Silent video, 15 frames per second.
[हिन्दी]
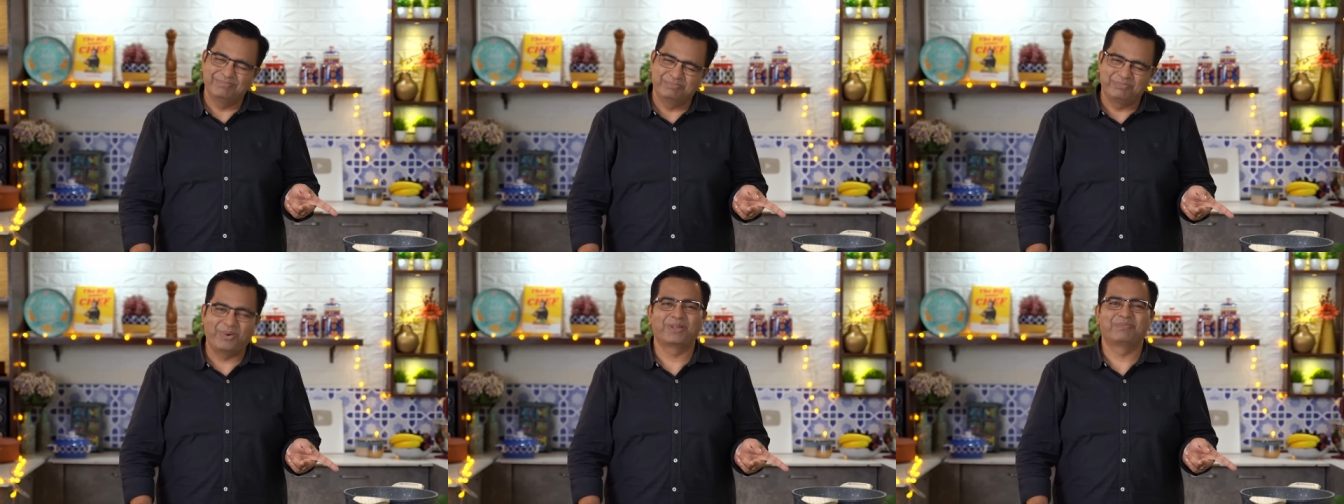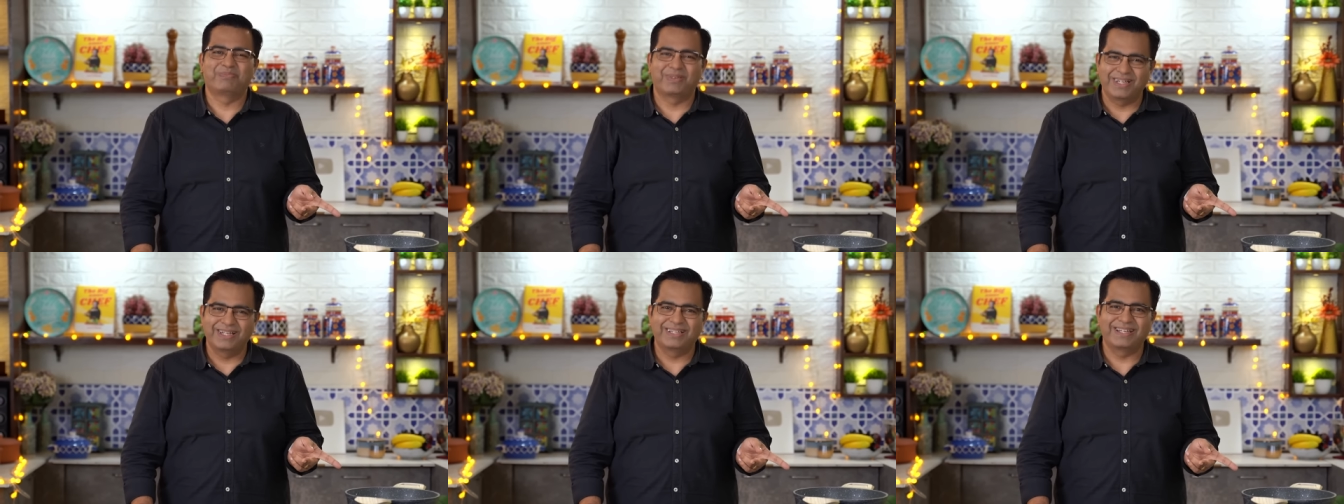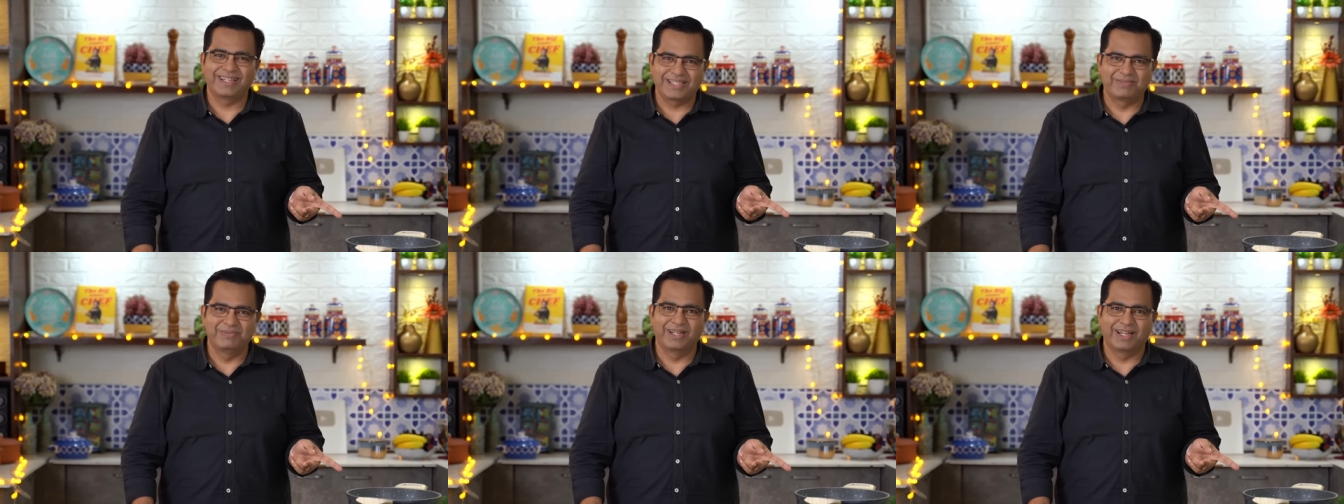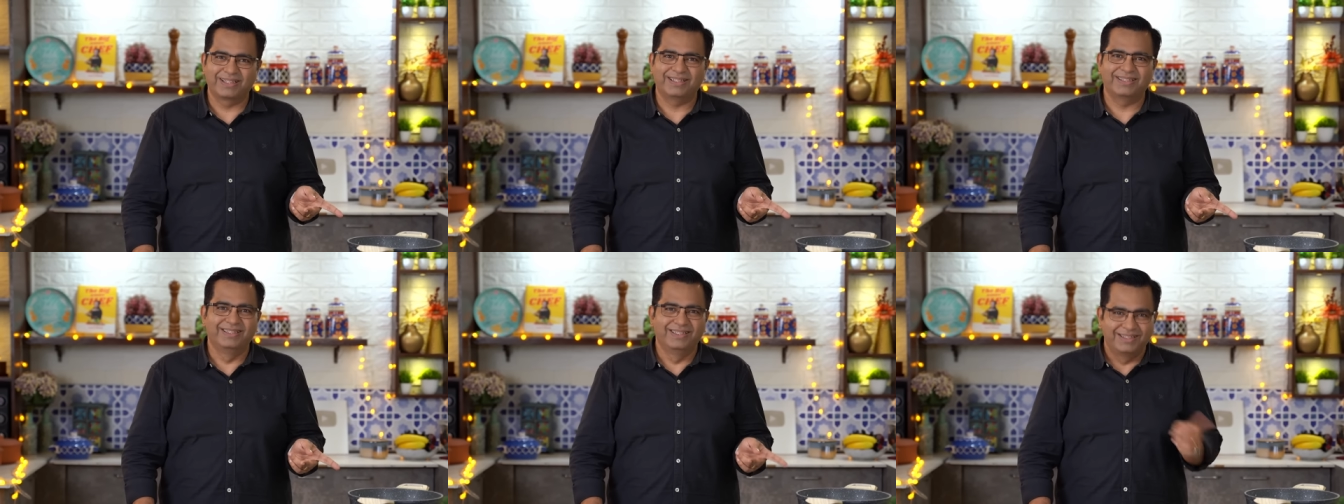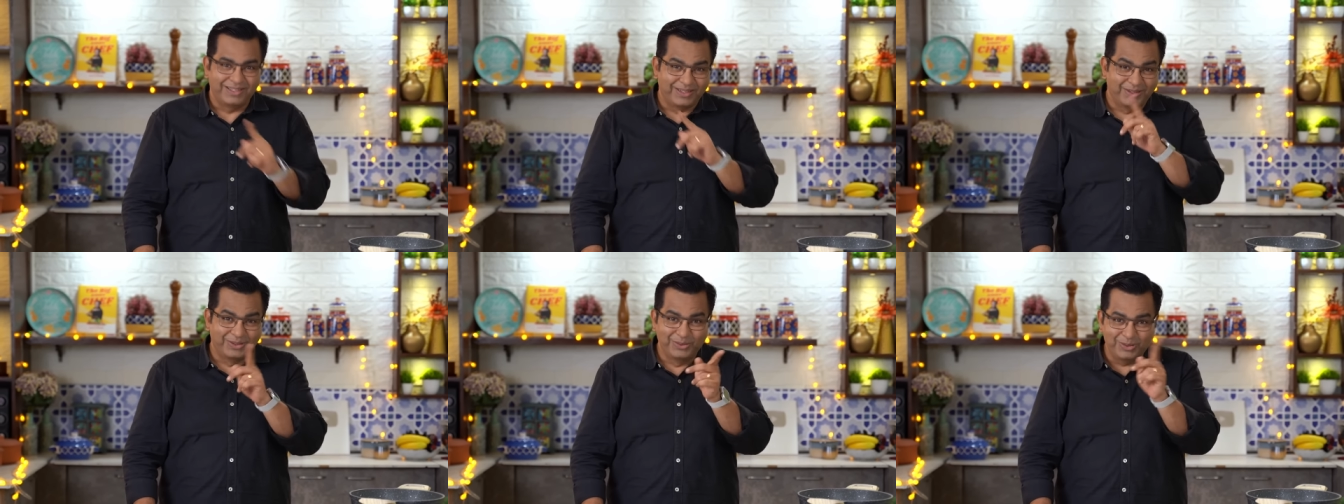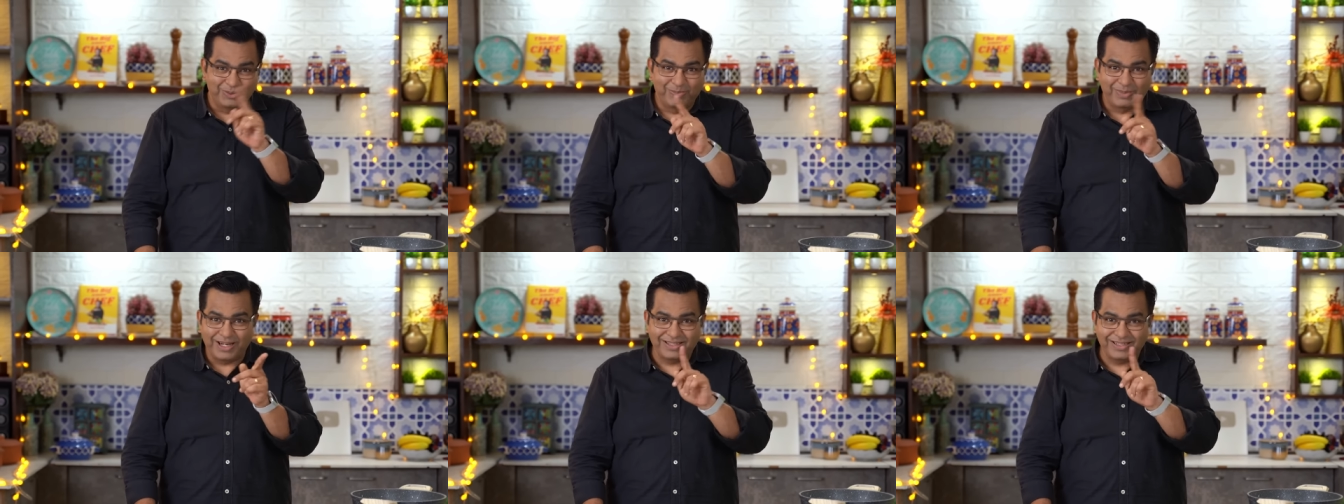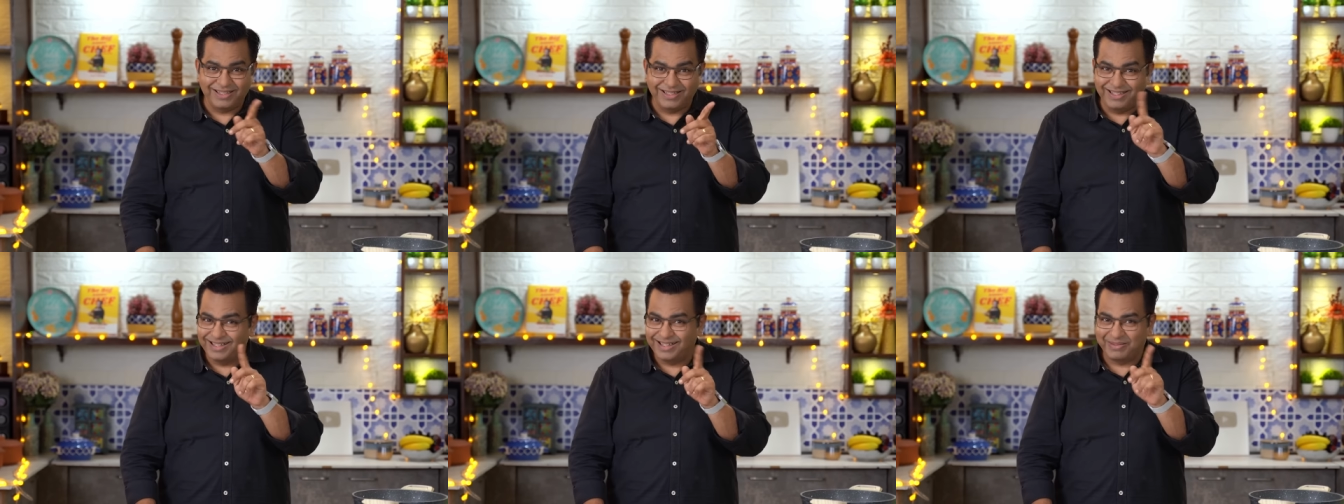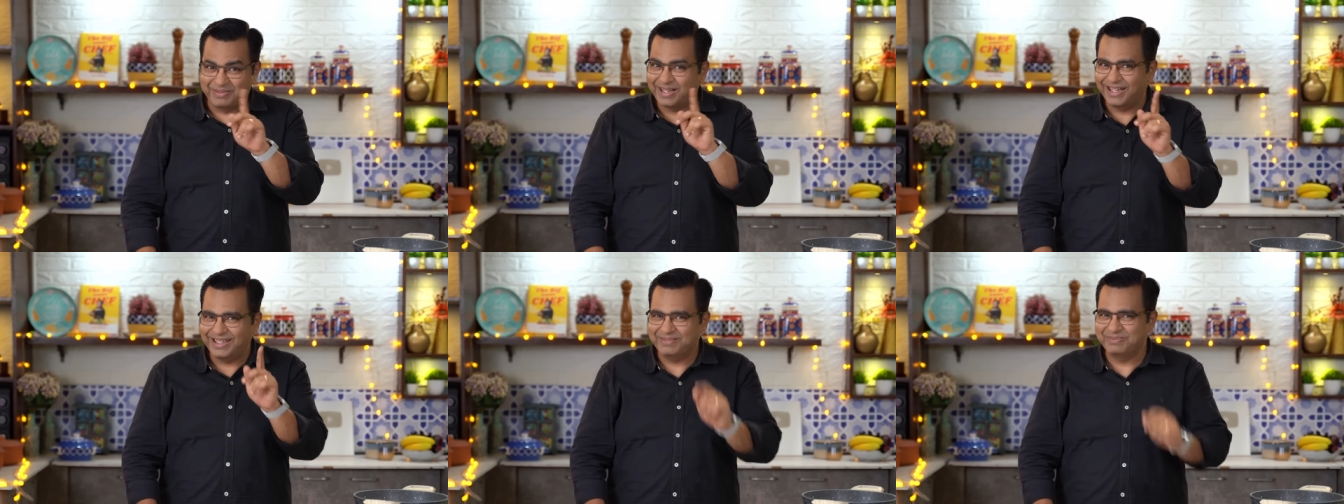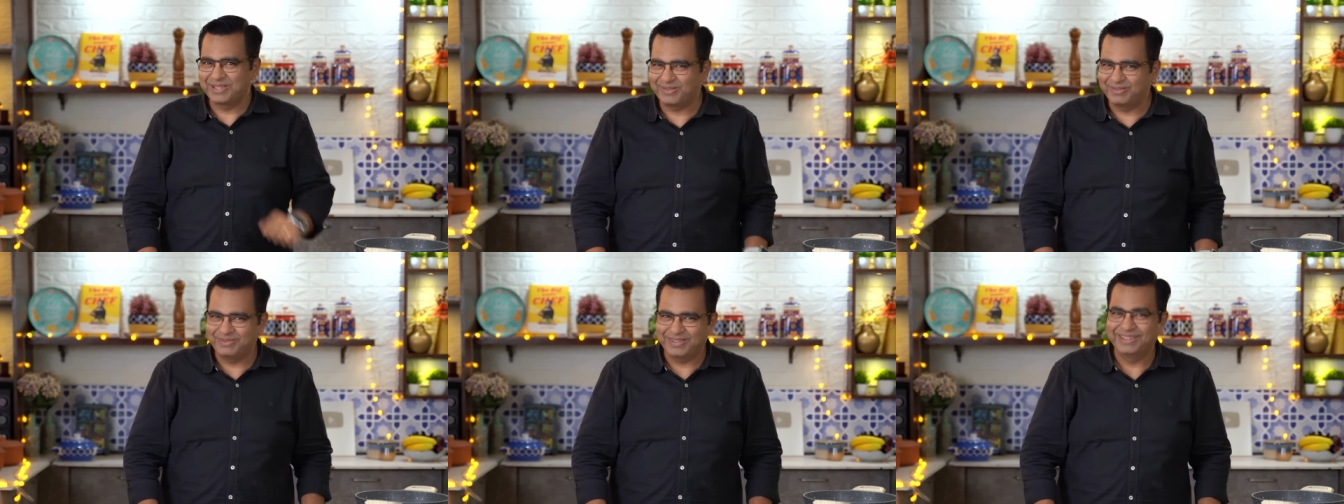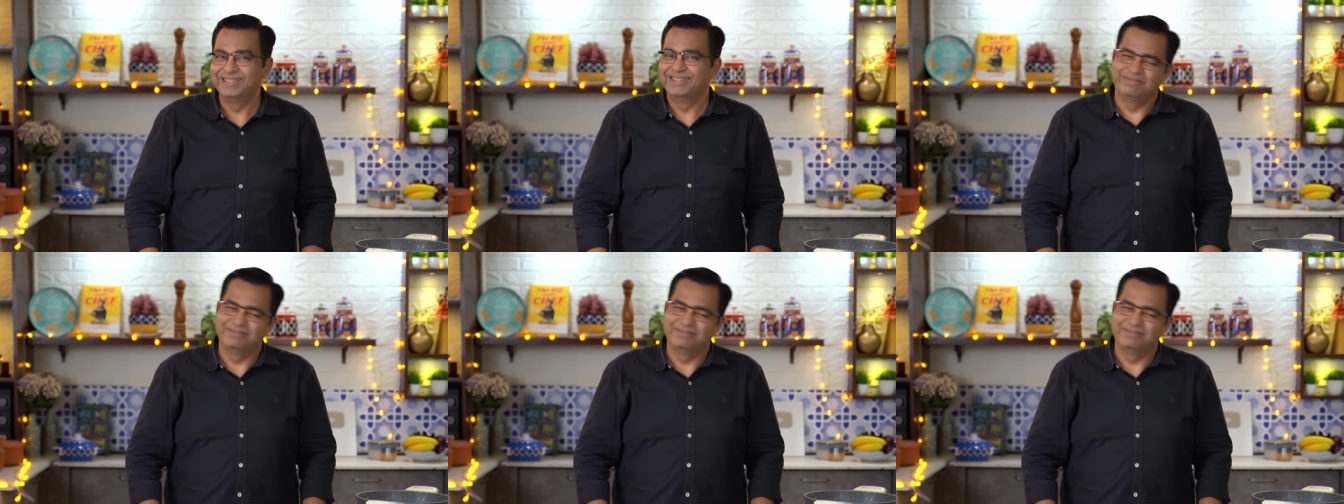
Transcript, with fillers: बहुत बढ़िया टेस्ट भी आता है दूध ब्रेड चीनी कभी खाई है बचपन में